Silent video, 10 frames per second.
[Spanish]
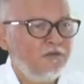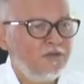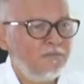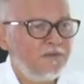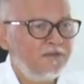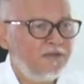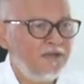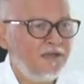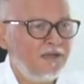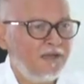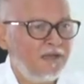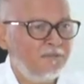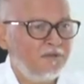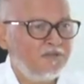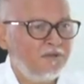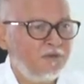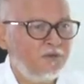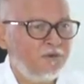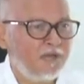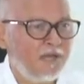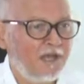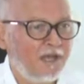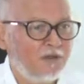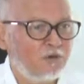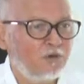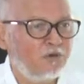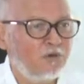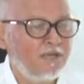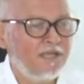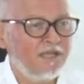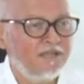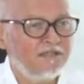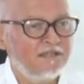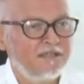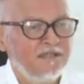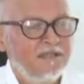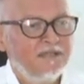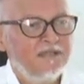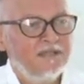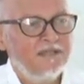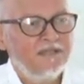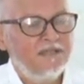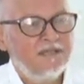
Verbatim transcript: en especial? ¿La mecedora, el cordobés? Mi papá tenía un gallo